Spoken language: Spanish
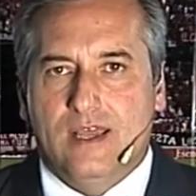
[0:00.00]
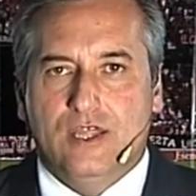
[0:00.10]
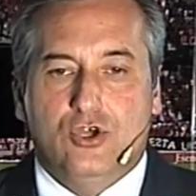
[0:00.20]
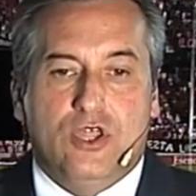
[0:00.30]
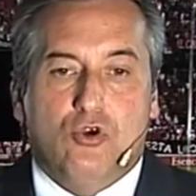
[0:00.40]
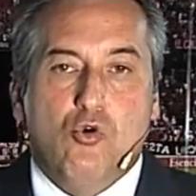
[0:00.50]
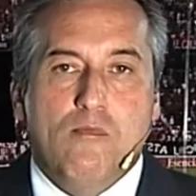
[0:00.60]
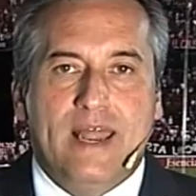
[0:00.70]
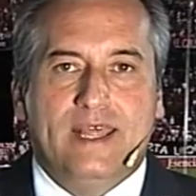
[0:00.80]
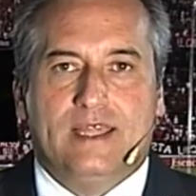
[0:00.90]
en donde
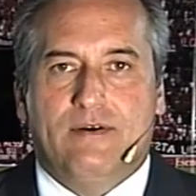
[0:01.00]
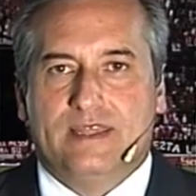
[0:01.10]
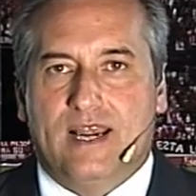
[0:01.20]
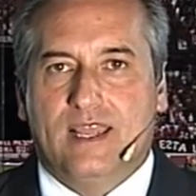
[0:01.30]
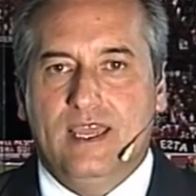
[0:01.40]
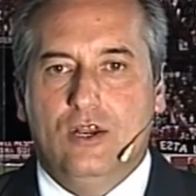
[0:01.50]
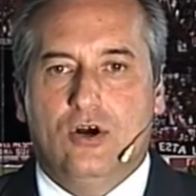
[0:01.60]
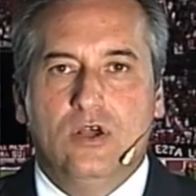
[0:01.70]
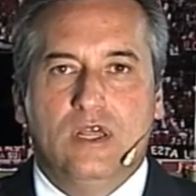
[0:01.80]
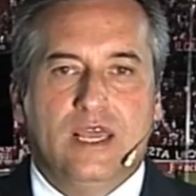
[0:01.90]
Guzmán estaba tranquilo,